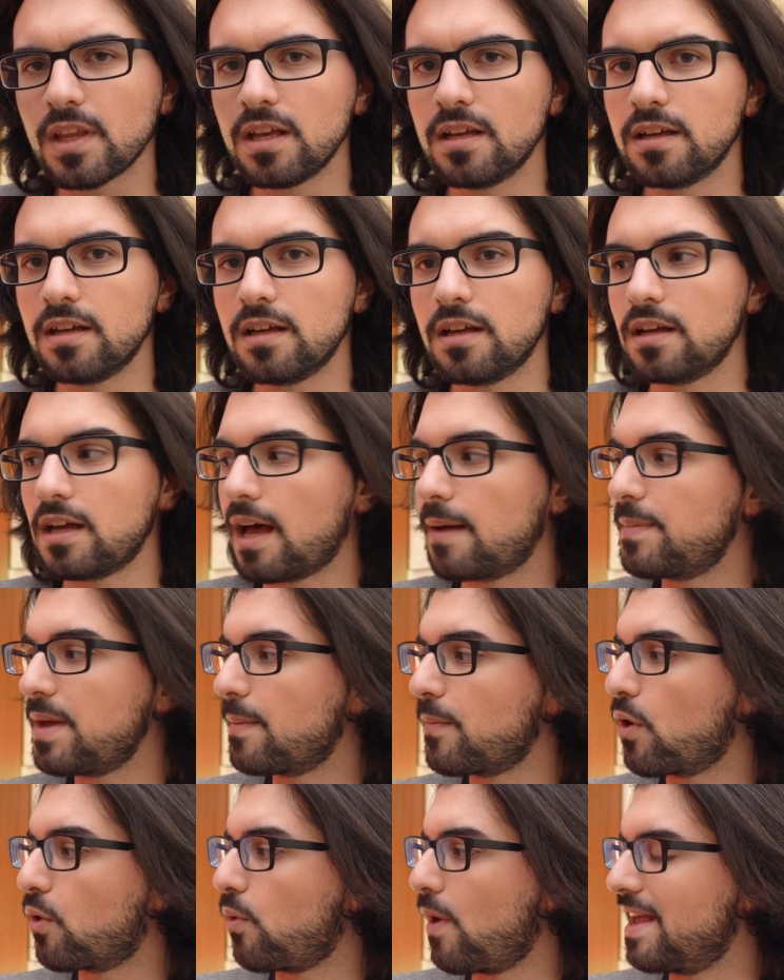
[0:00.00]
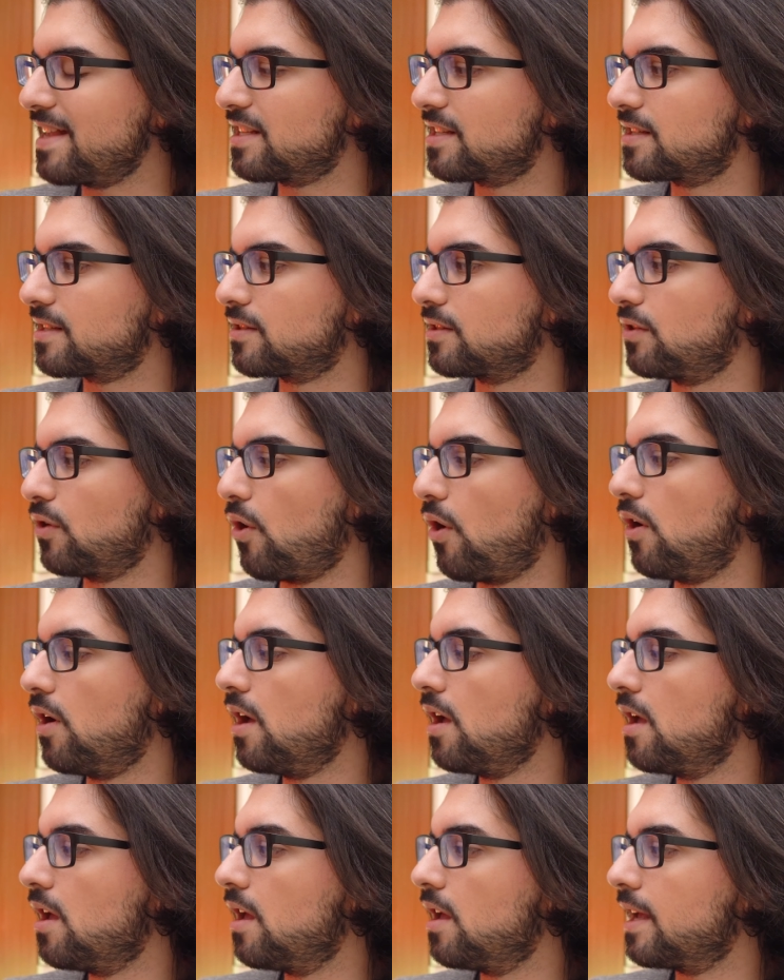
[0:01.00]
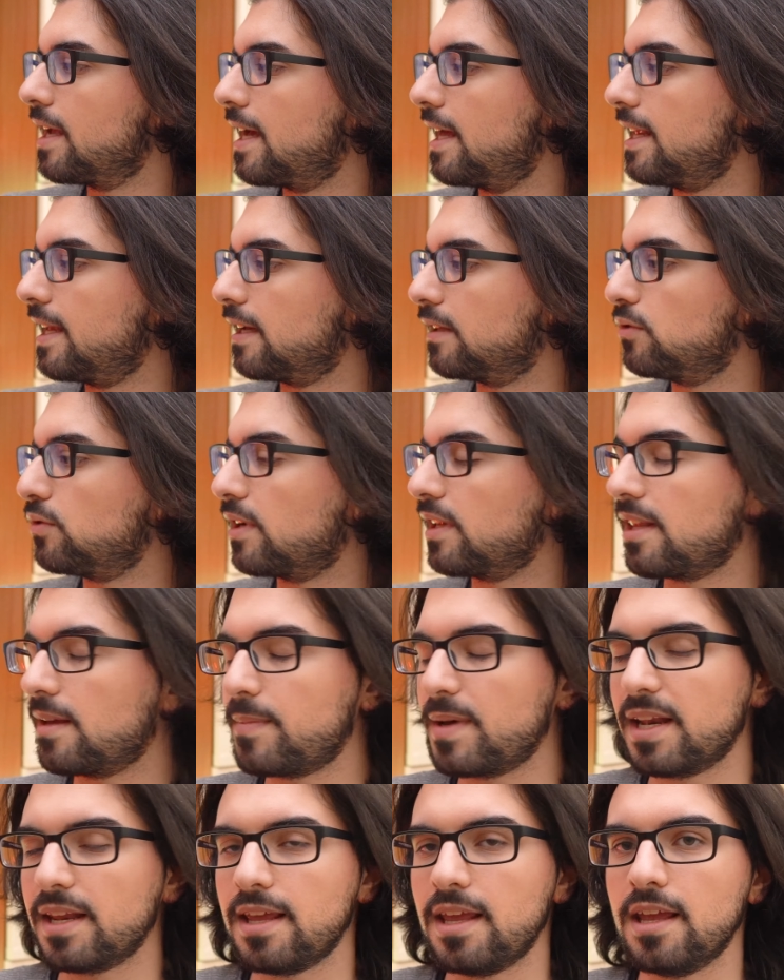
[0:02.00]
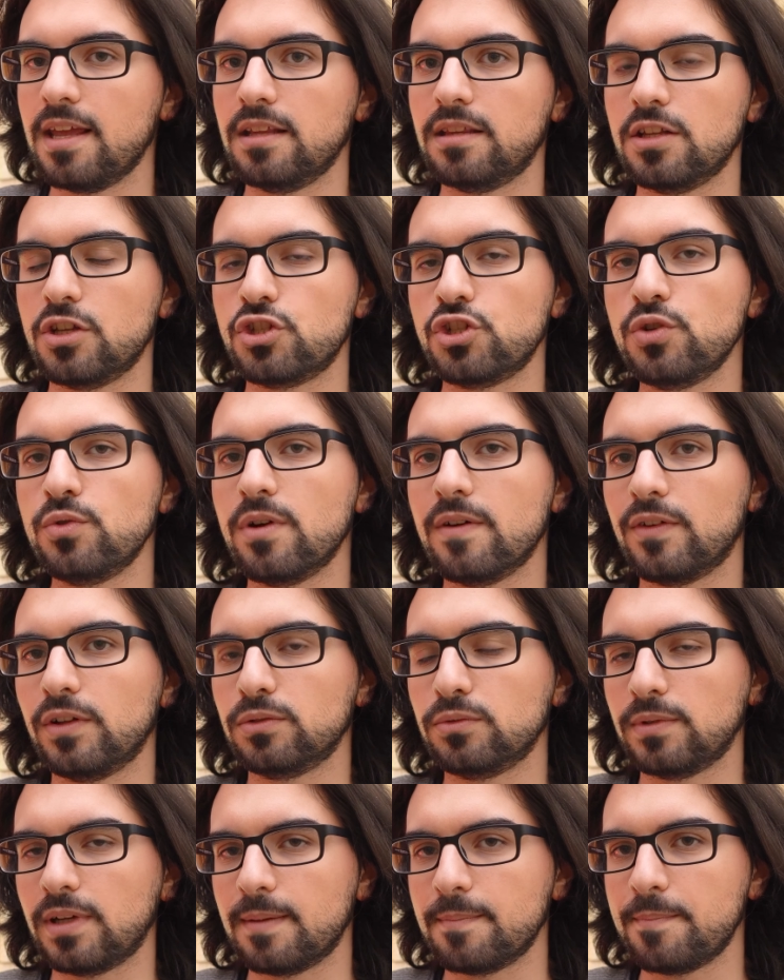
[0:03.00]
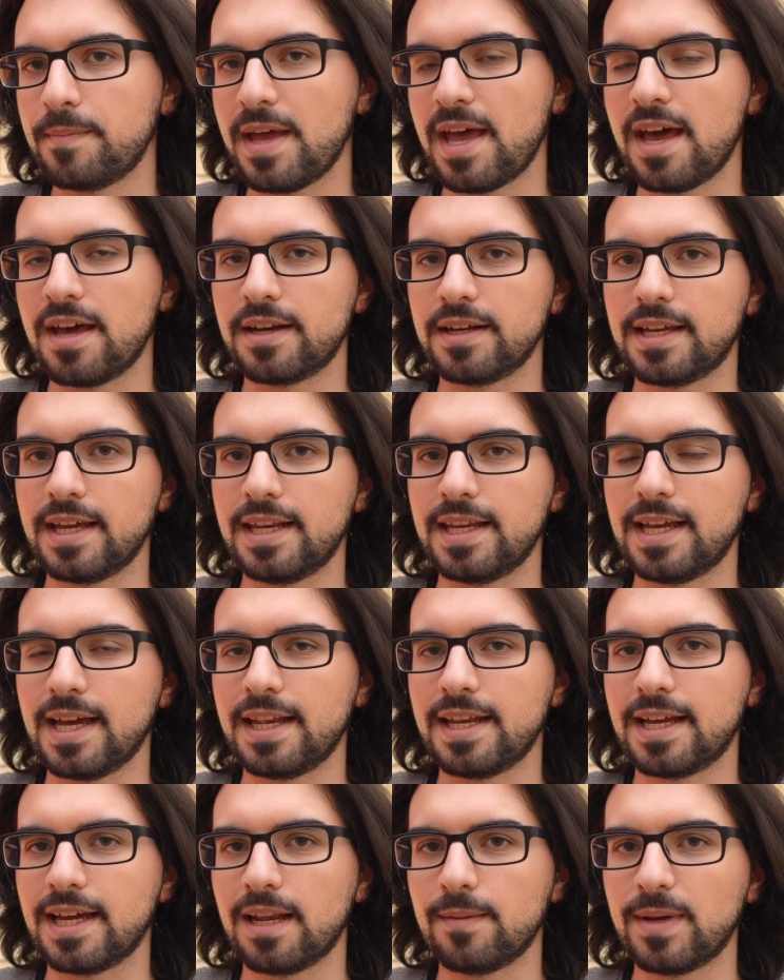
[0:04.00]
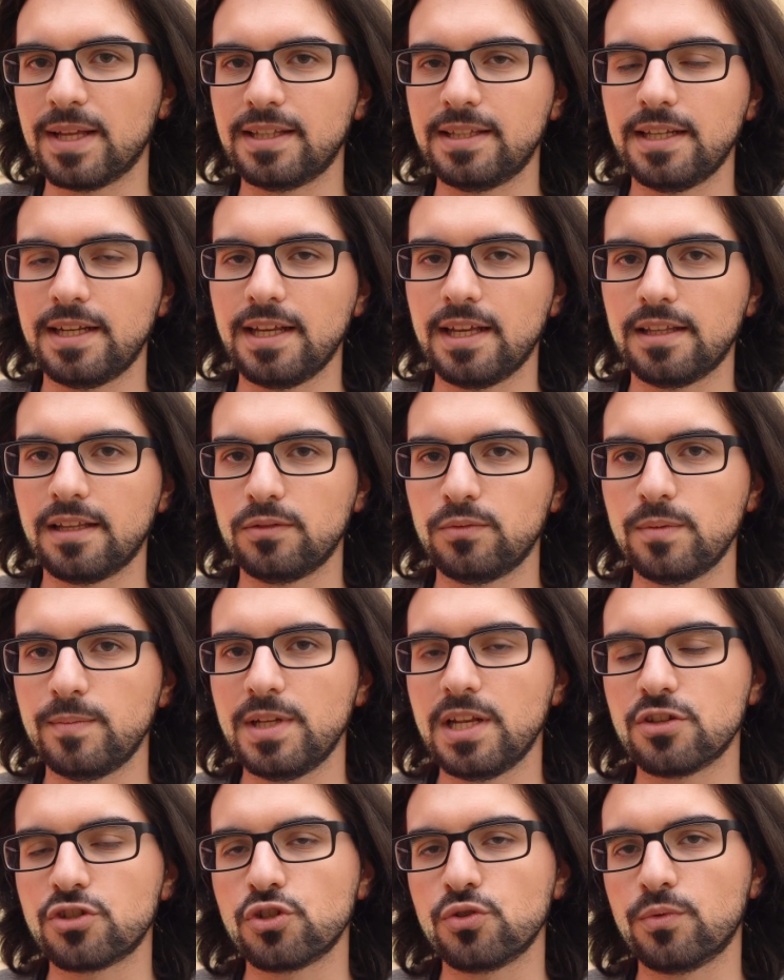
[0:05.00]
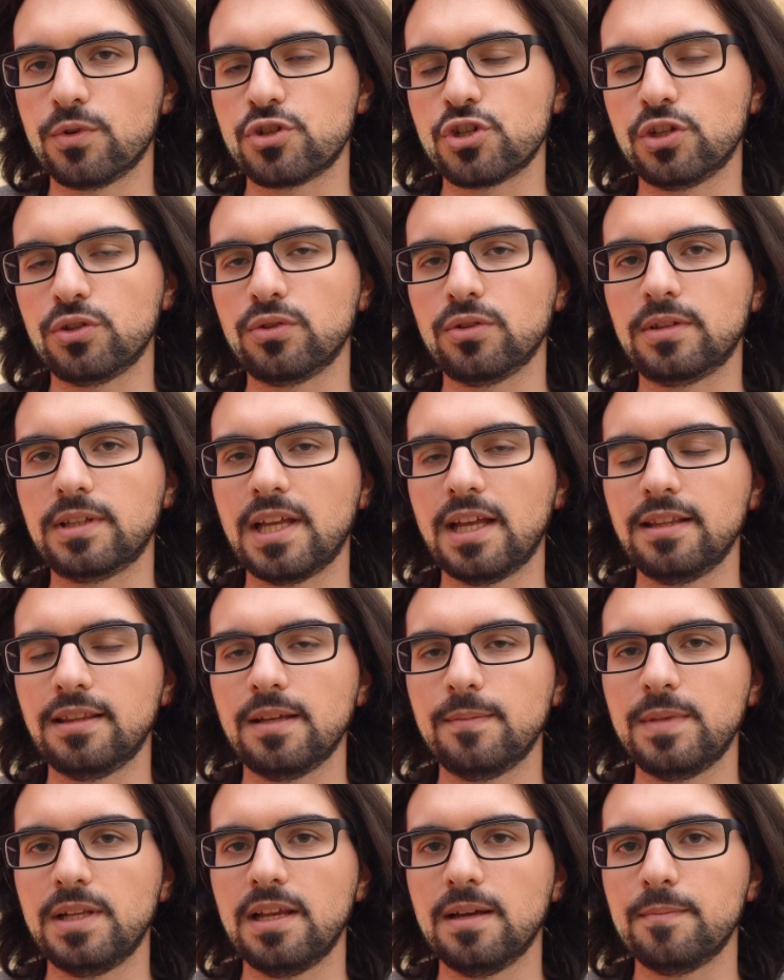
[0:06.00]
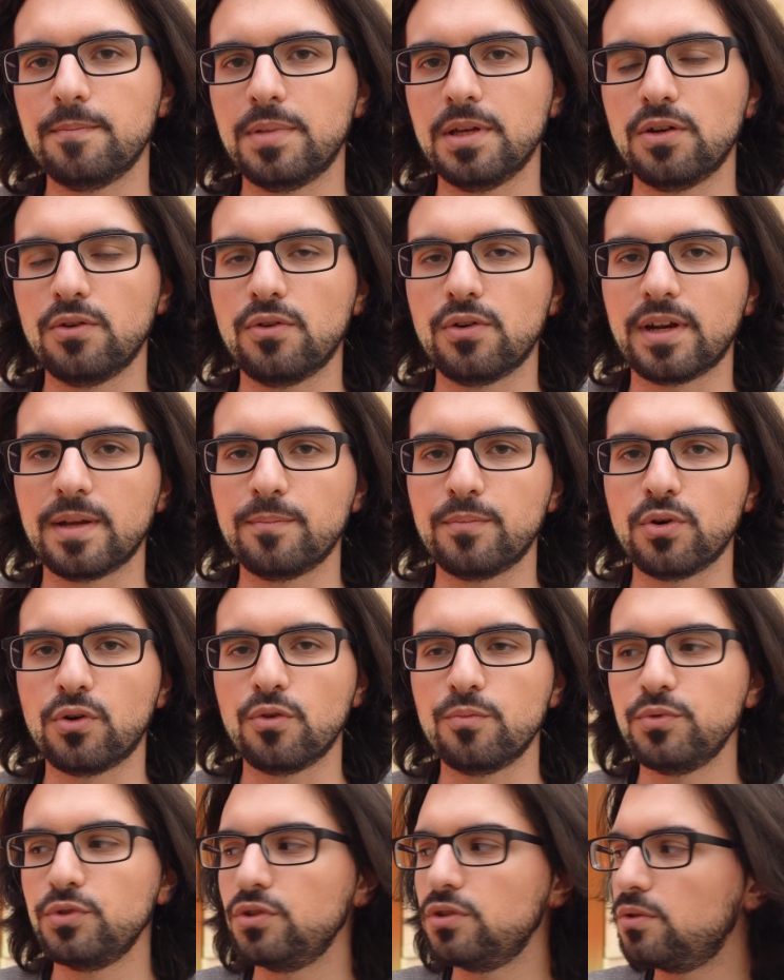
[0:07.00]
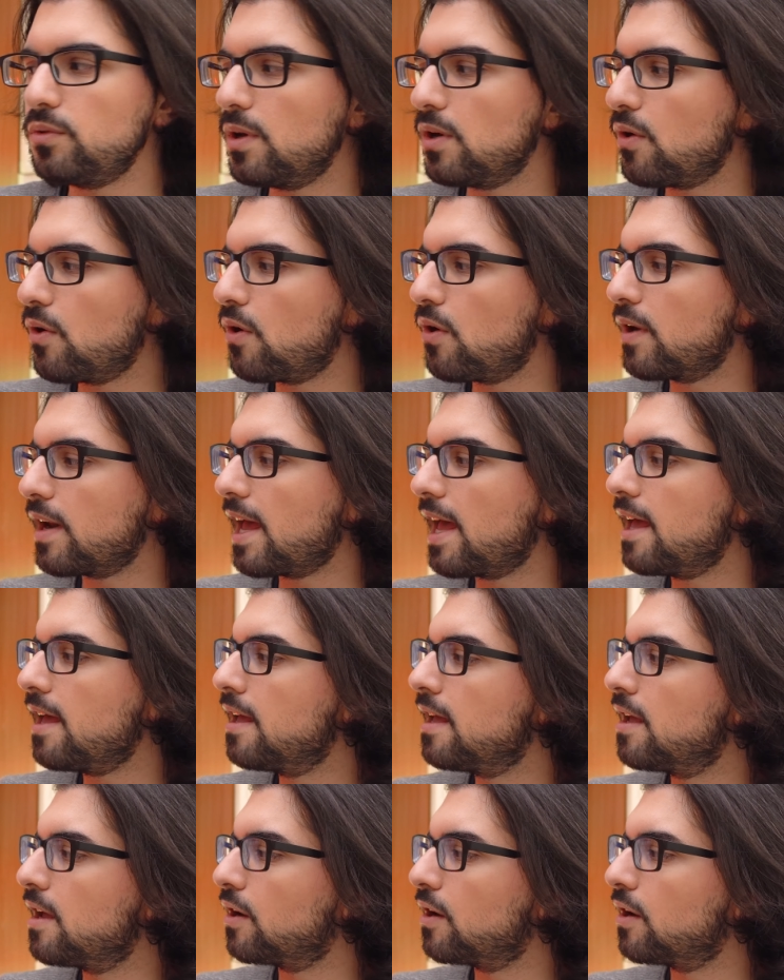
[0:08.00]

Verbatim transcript: Eh, abbiamo questo caricatore da parete, 5 volte 1 a che ricarica la batteria da 2580 mAh in poco più di 2 ore,